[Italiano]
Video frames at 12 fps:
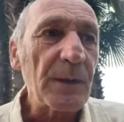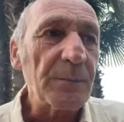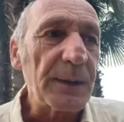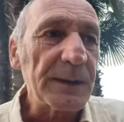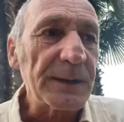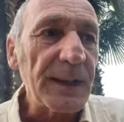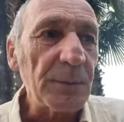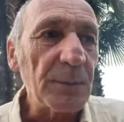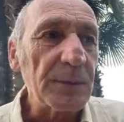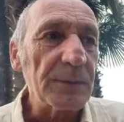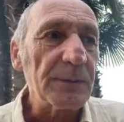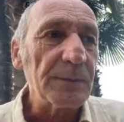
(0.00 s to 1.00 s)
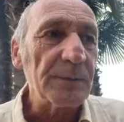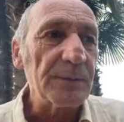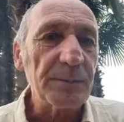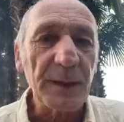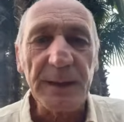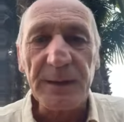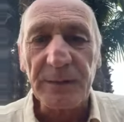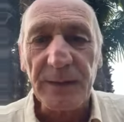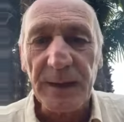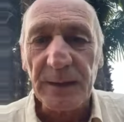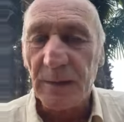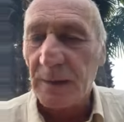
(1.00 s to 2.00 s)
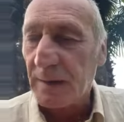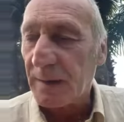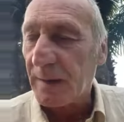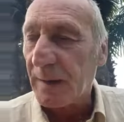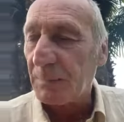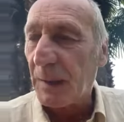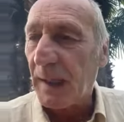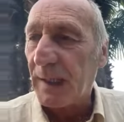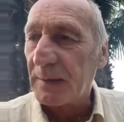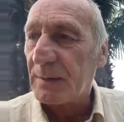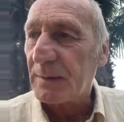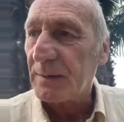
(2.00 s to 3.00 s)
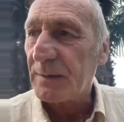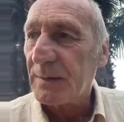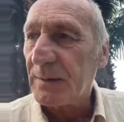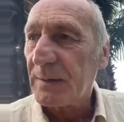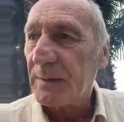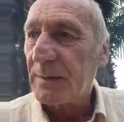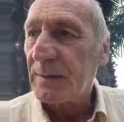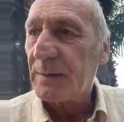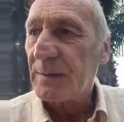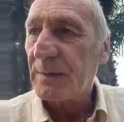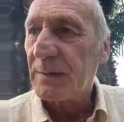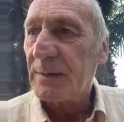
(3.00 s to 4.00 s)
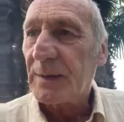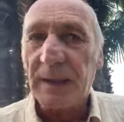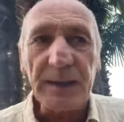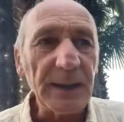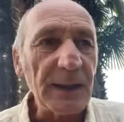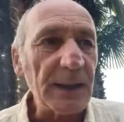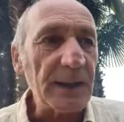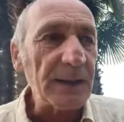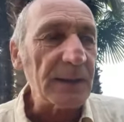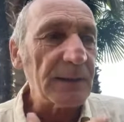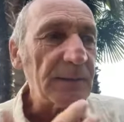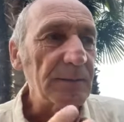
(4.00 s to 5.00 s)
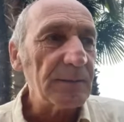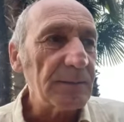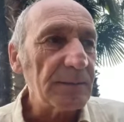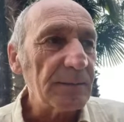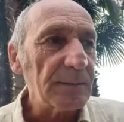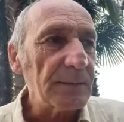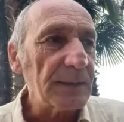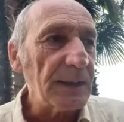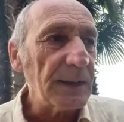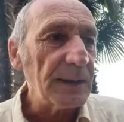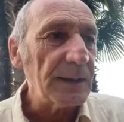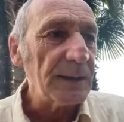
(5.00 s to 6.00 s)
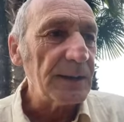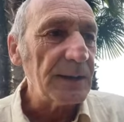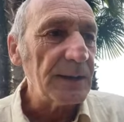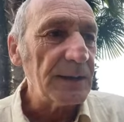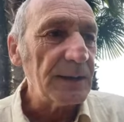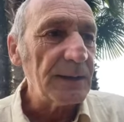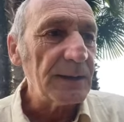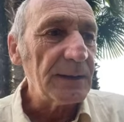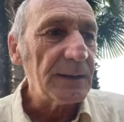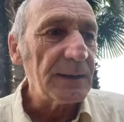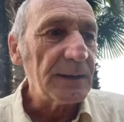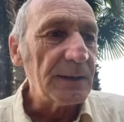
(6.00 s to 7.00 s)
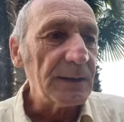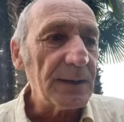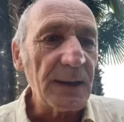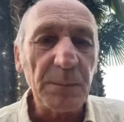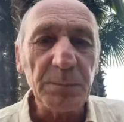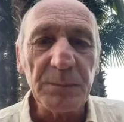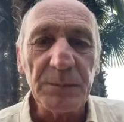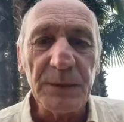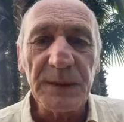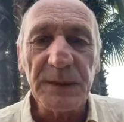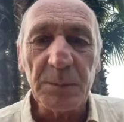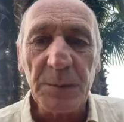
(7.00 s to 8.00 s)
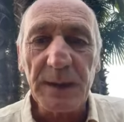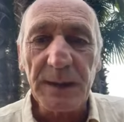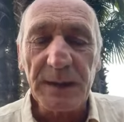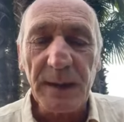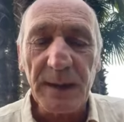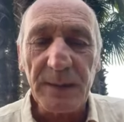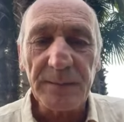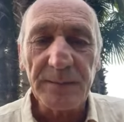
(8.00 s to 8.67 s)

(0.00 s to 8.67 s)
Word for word: pensiamo per difetto a chi è malato, a chi ha dei, delle disabilità,